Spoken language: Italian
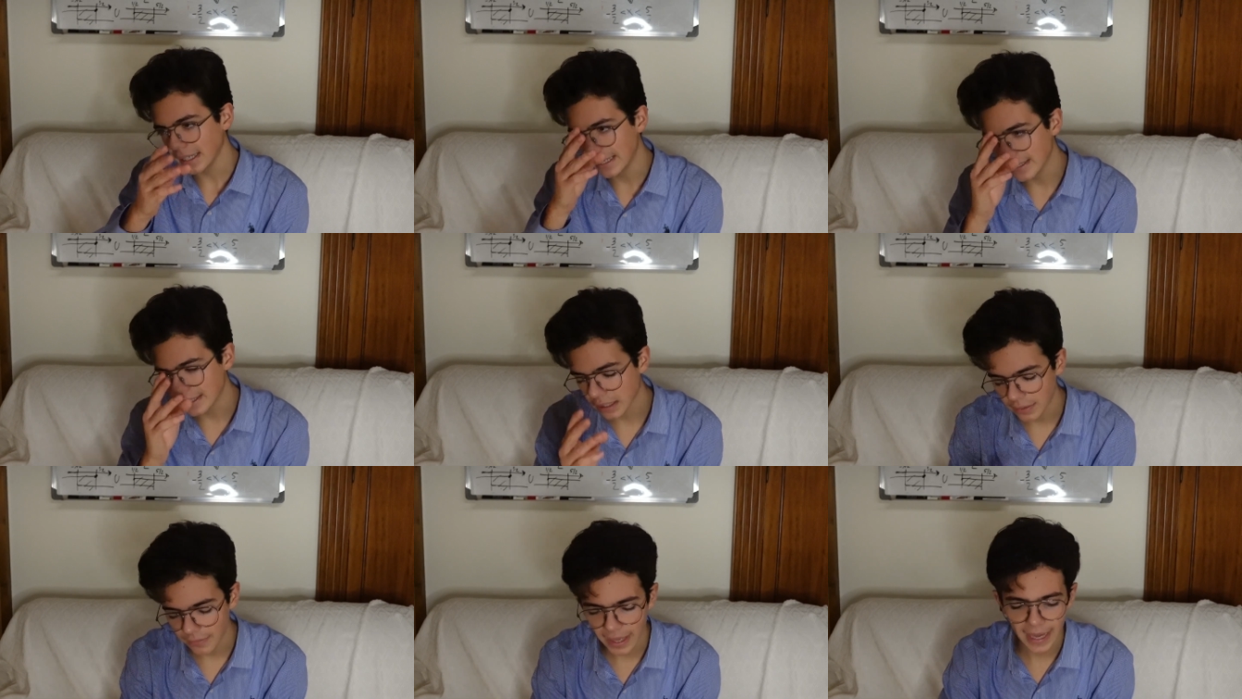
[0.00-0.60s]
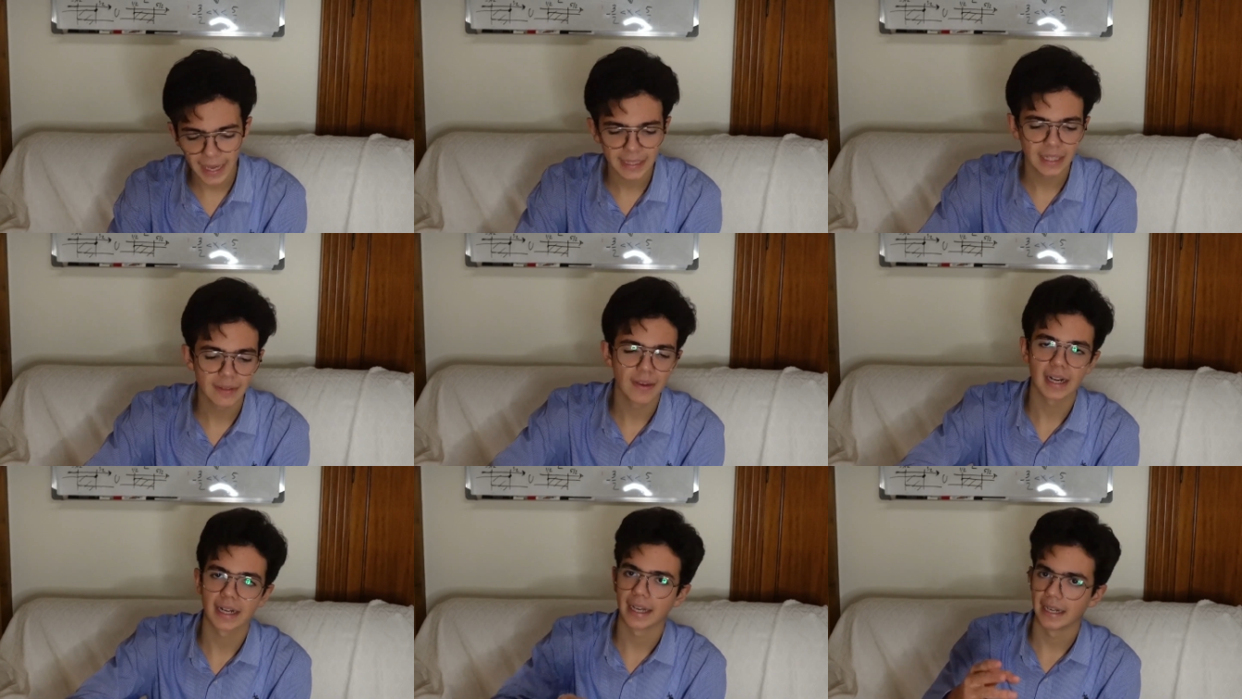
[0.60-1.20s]

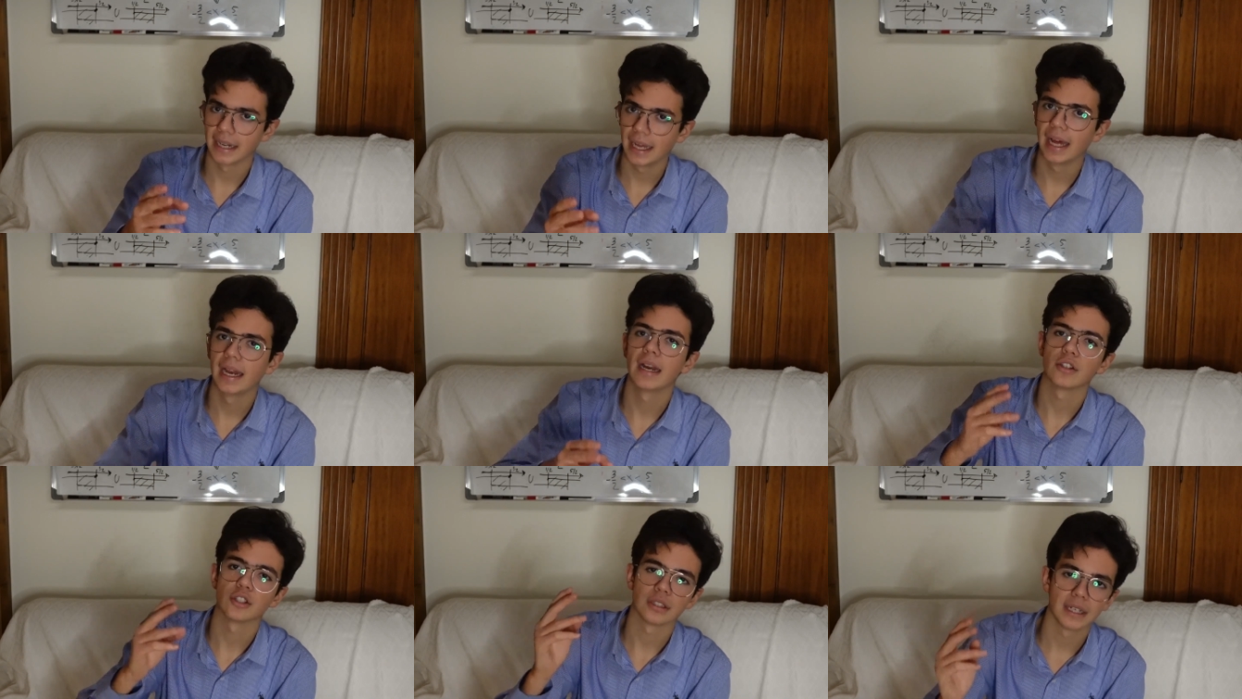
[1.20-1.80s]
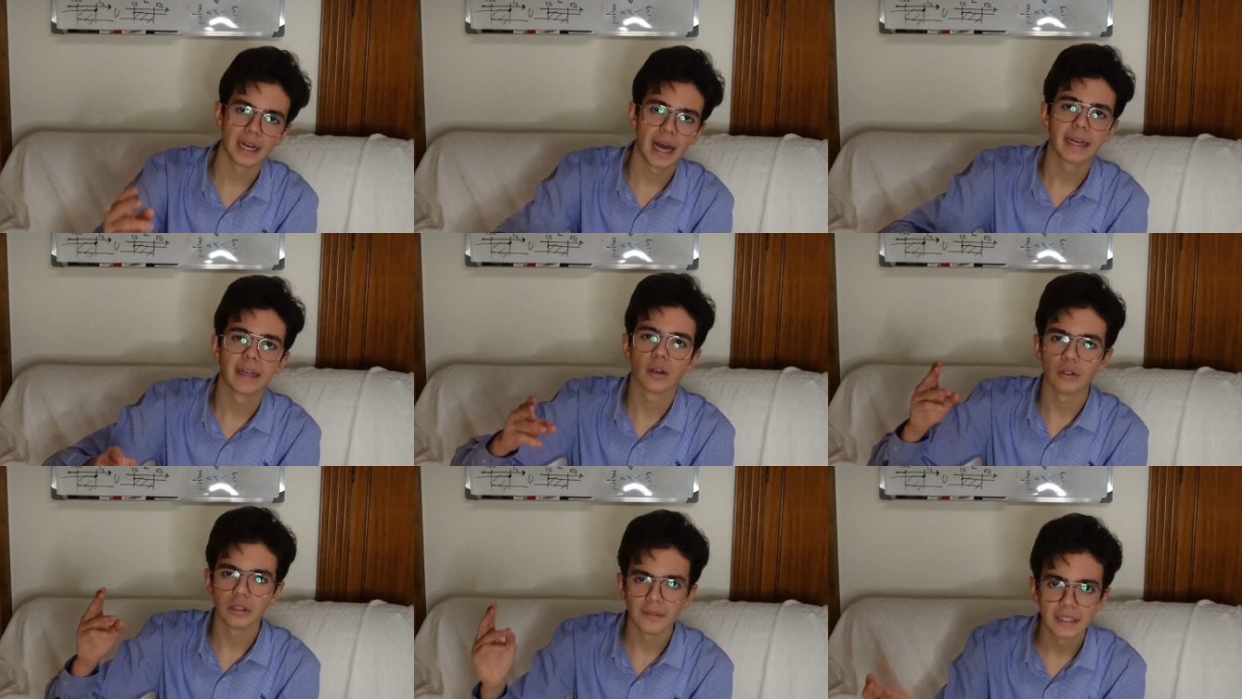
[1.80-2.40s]
iscrivetevi al canale, lasciate like,
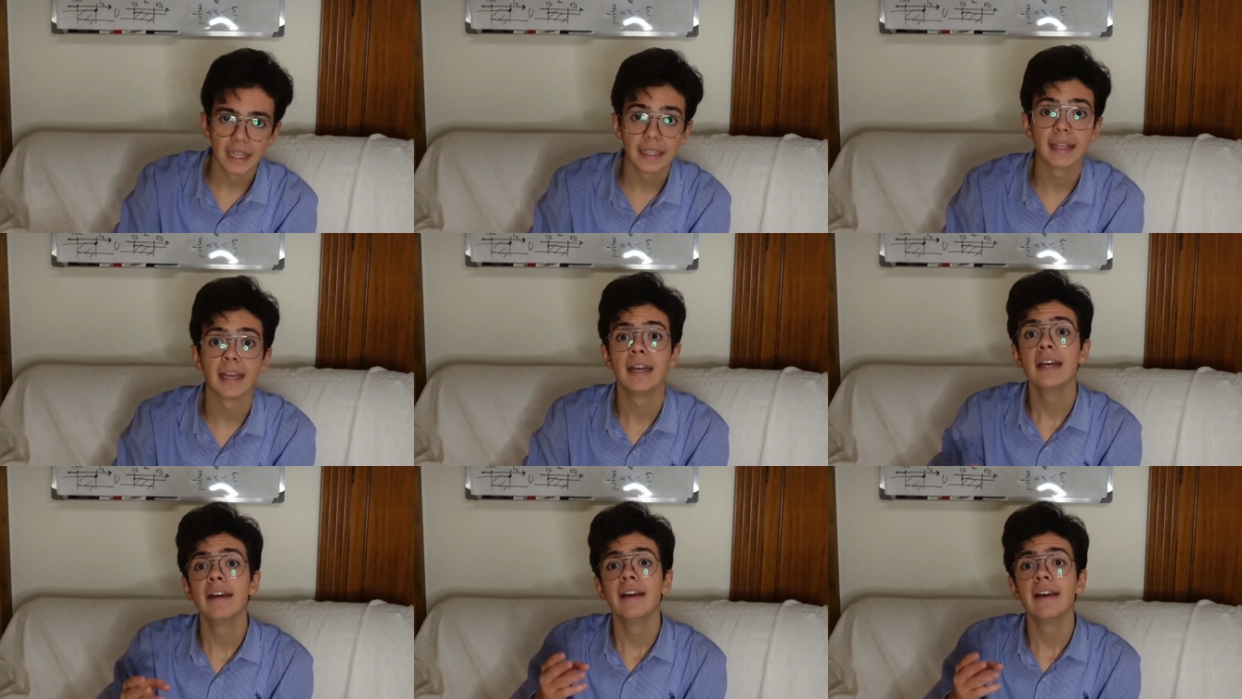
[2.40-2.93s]
condividete,